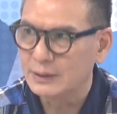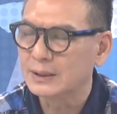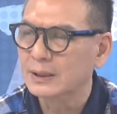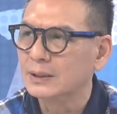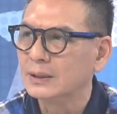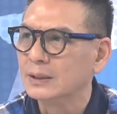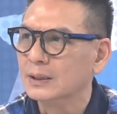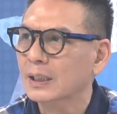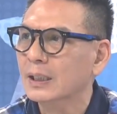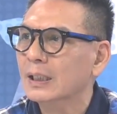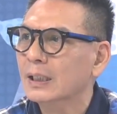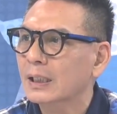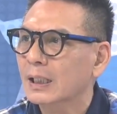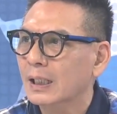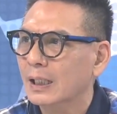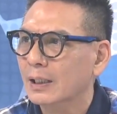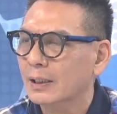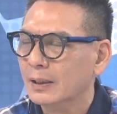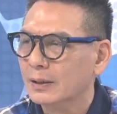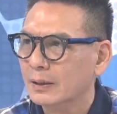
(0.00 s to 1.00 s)
这些
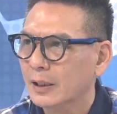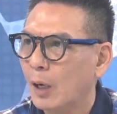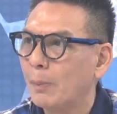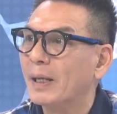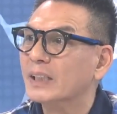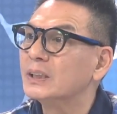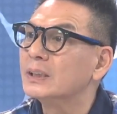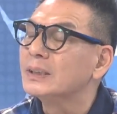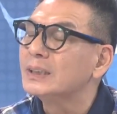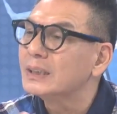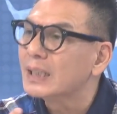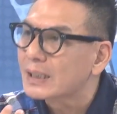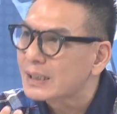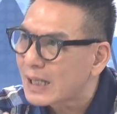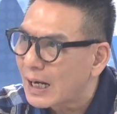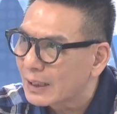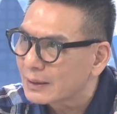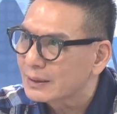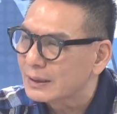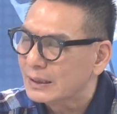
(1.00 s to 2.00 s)
呃呃老百姓健
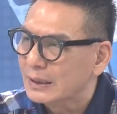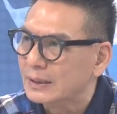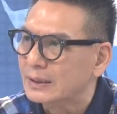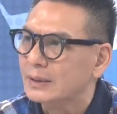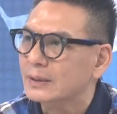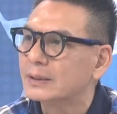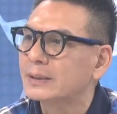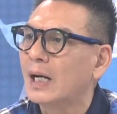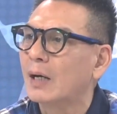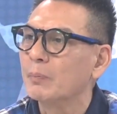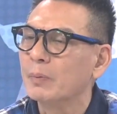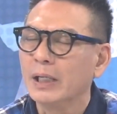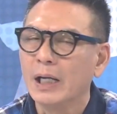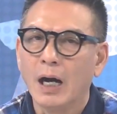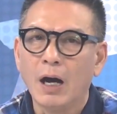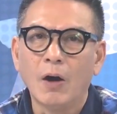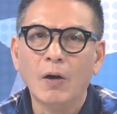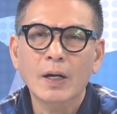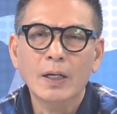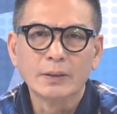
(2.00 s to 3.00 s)
康的议题上面了
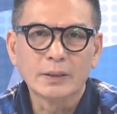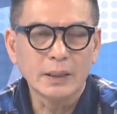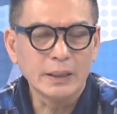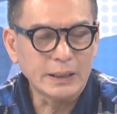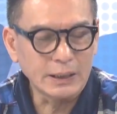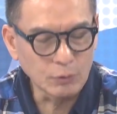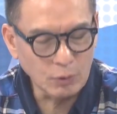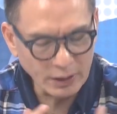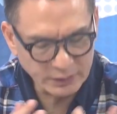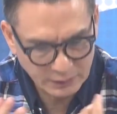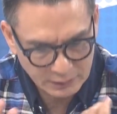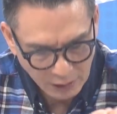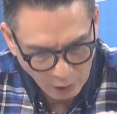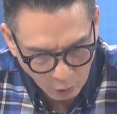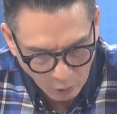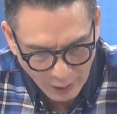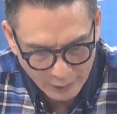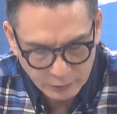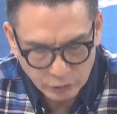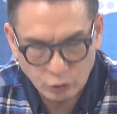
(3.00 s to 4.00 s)
哈，这一题我还是老
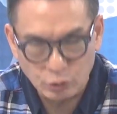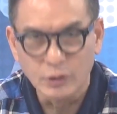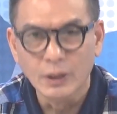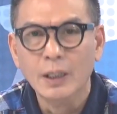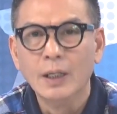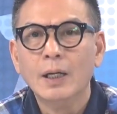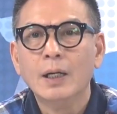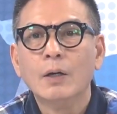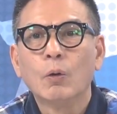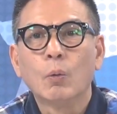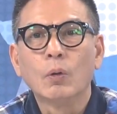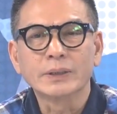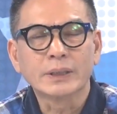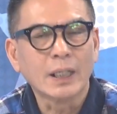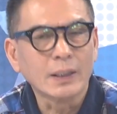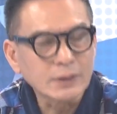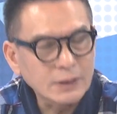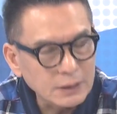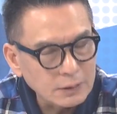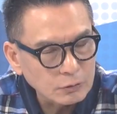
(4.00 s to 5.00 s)
话一句，我
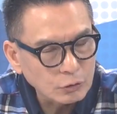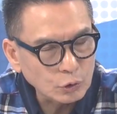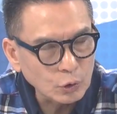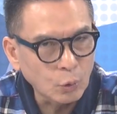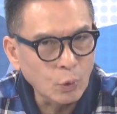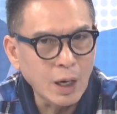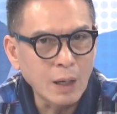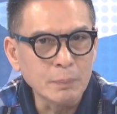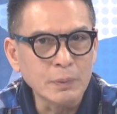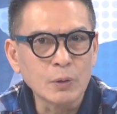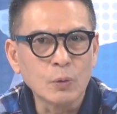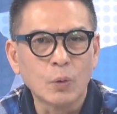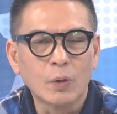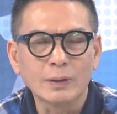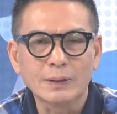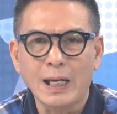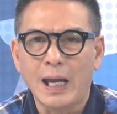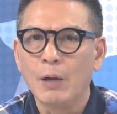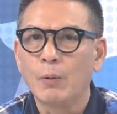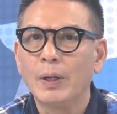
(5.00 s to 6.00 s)
相信中华民国
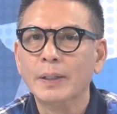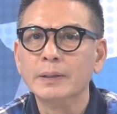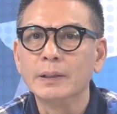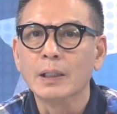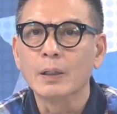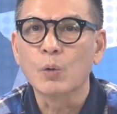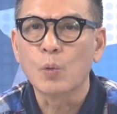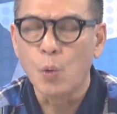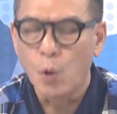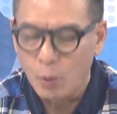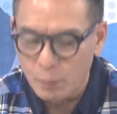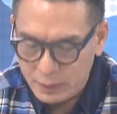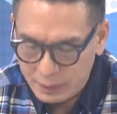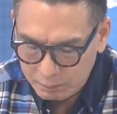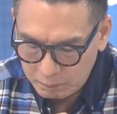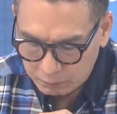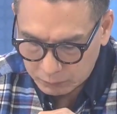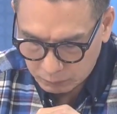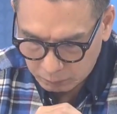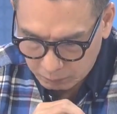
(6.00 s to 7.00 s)
台湾的国
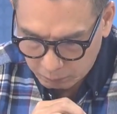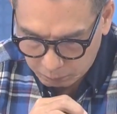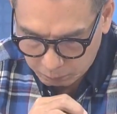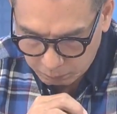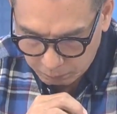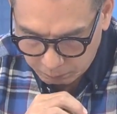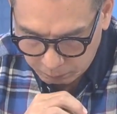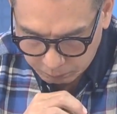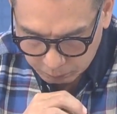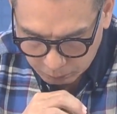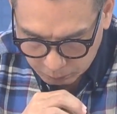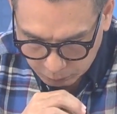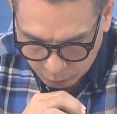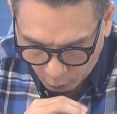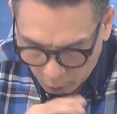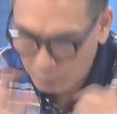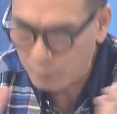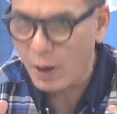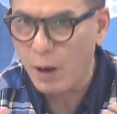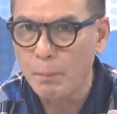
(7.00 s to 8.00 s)
民。
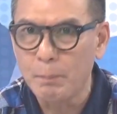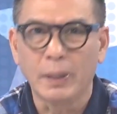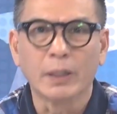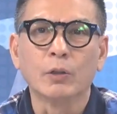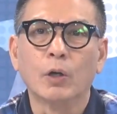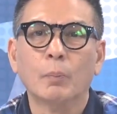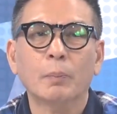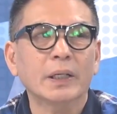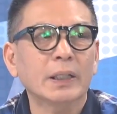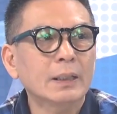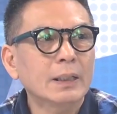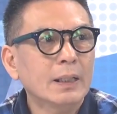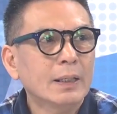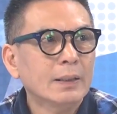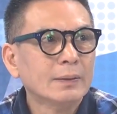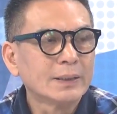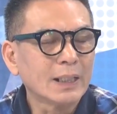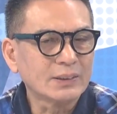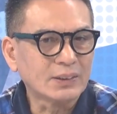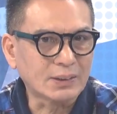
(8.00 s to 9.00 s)
同胞朋友们，
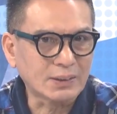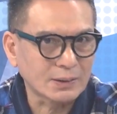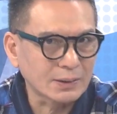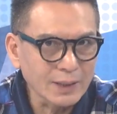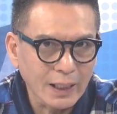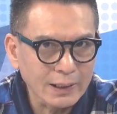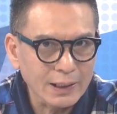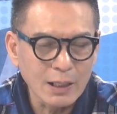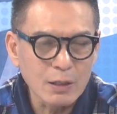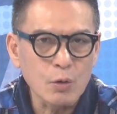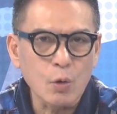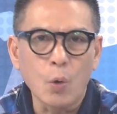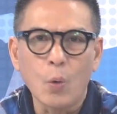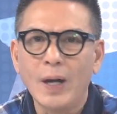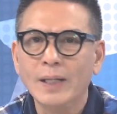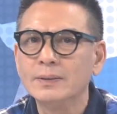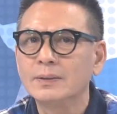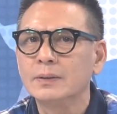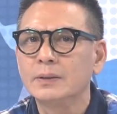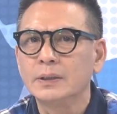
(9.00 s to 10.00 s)
在时安跟国
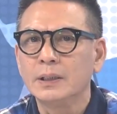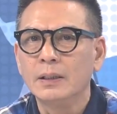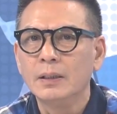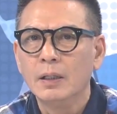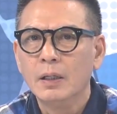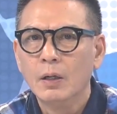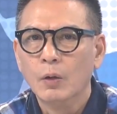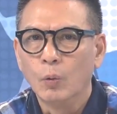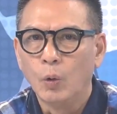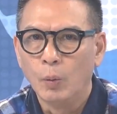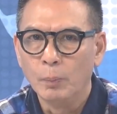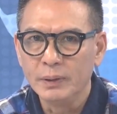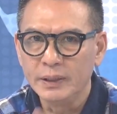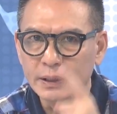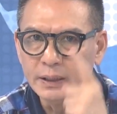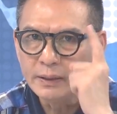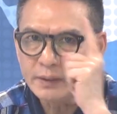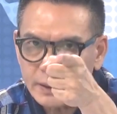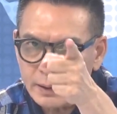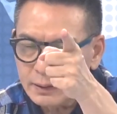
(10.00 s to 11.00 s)
安之间，我们
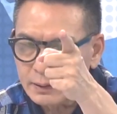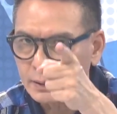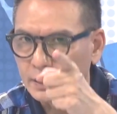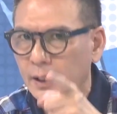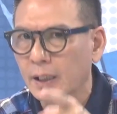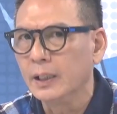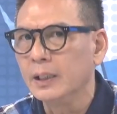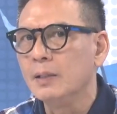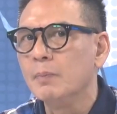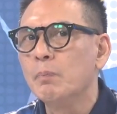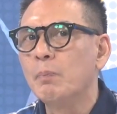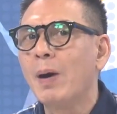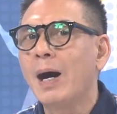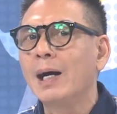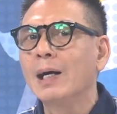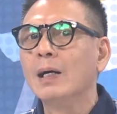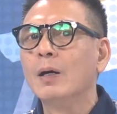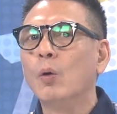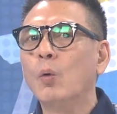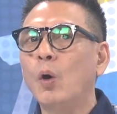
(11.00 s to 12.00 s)
一定可以
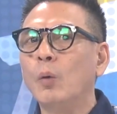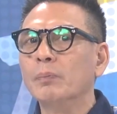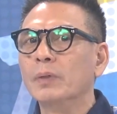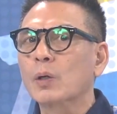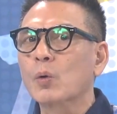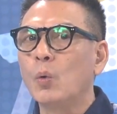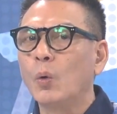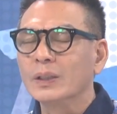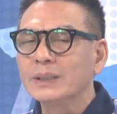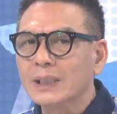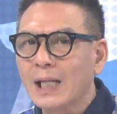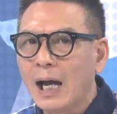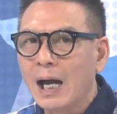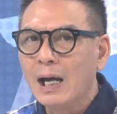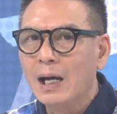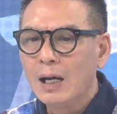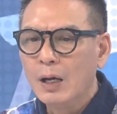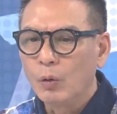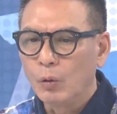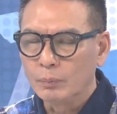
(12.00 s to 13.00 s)
帮我们的国家、
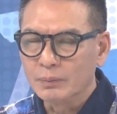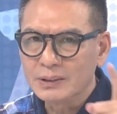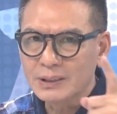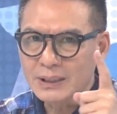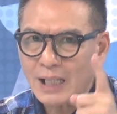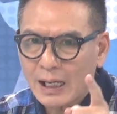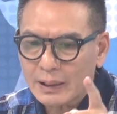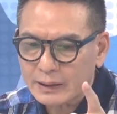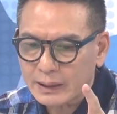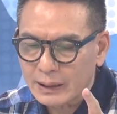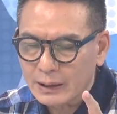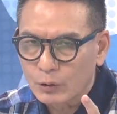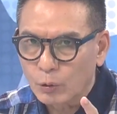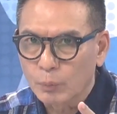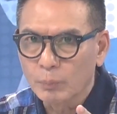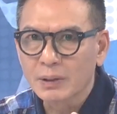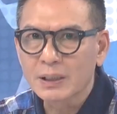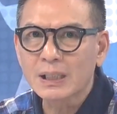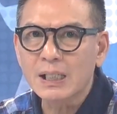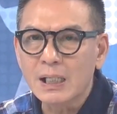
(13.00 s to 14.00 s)
我们的家庭、我
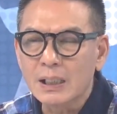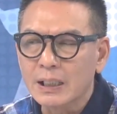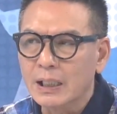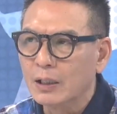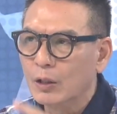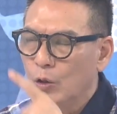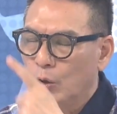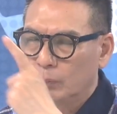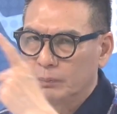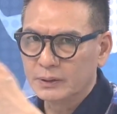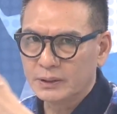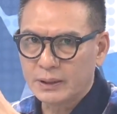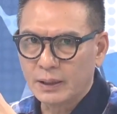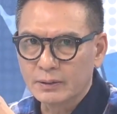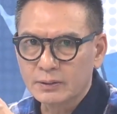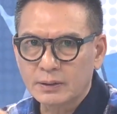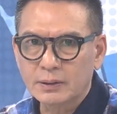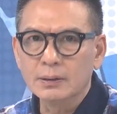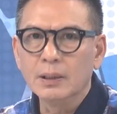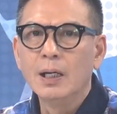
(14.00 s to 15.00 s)
们个人、我们的
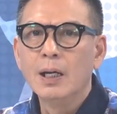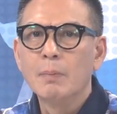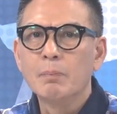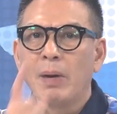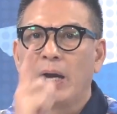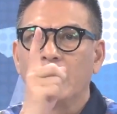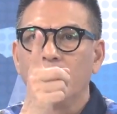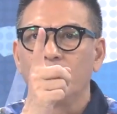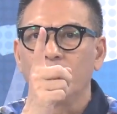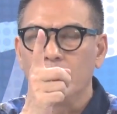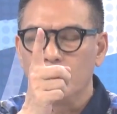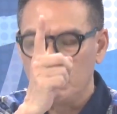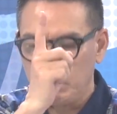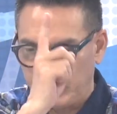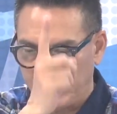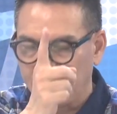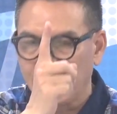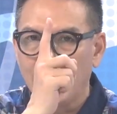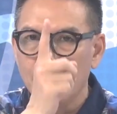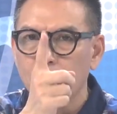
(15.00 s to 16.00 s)
城市买一份
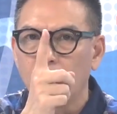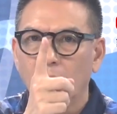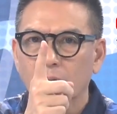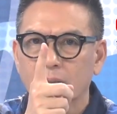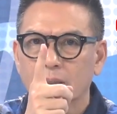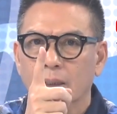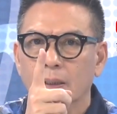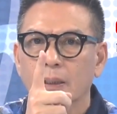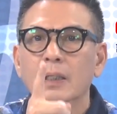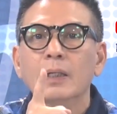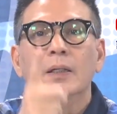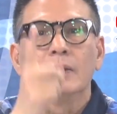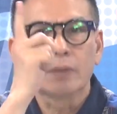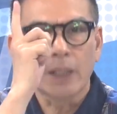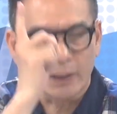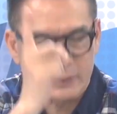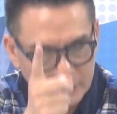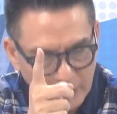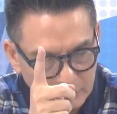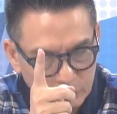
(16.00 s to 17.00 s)
平安保险。
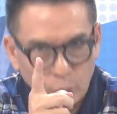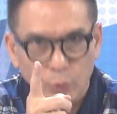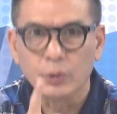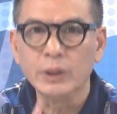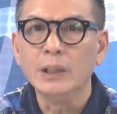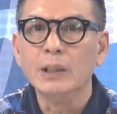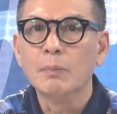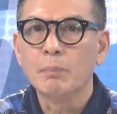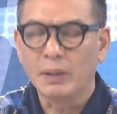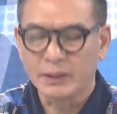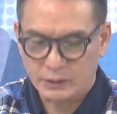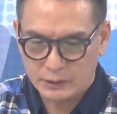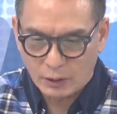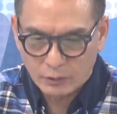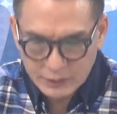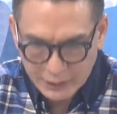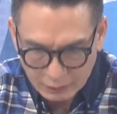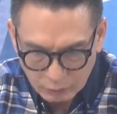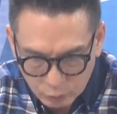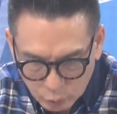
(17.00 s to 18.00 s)
大家努力把焦
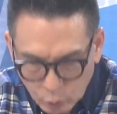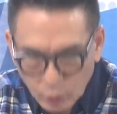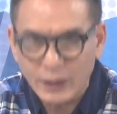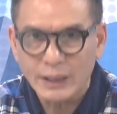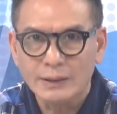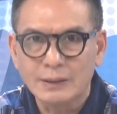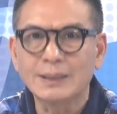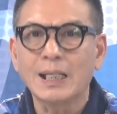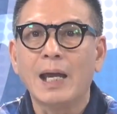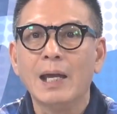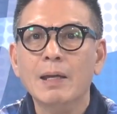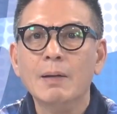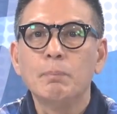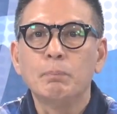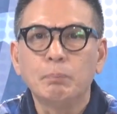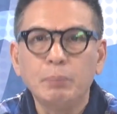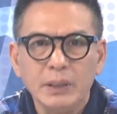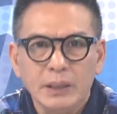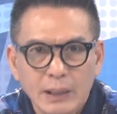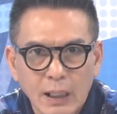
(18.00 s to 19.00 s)
点对在
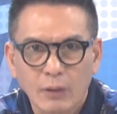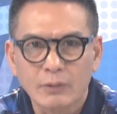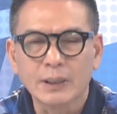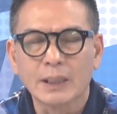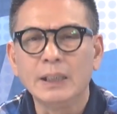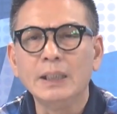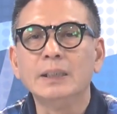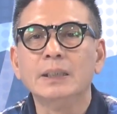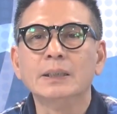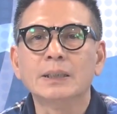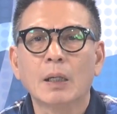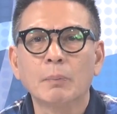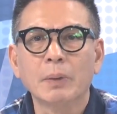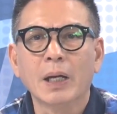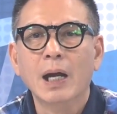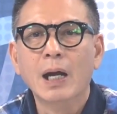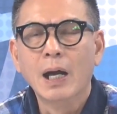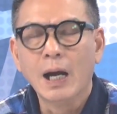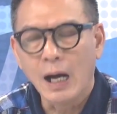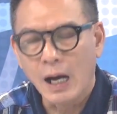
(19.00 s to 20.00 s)
必要的议题上面，
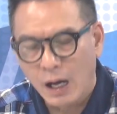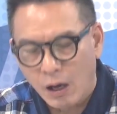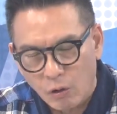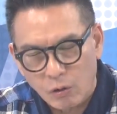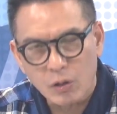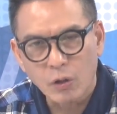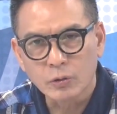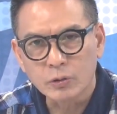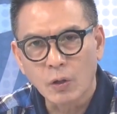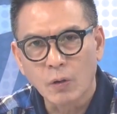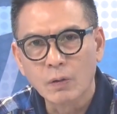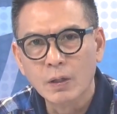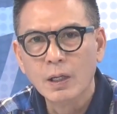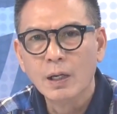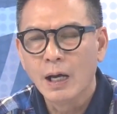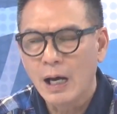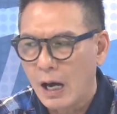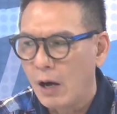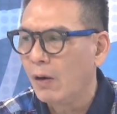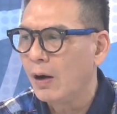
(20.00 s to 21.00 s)
好好沟通，
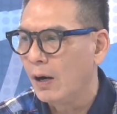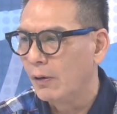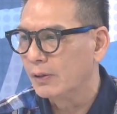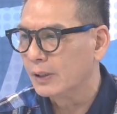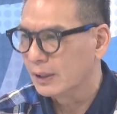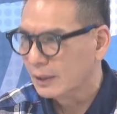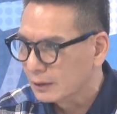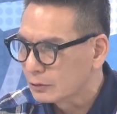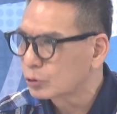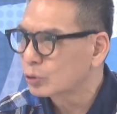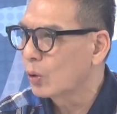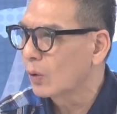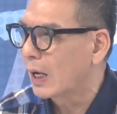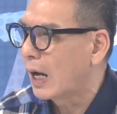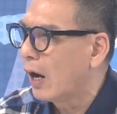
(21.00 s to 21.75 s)
好好合作了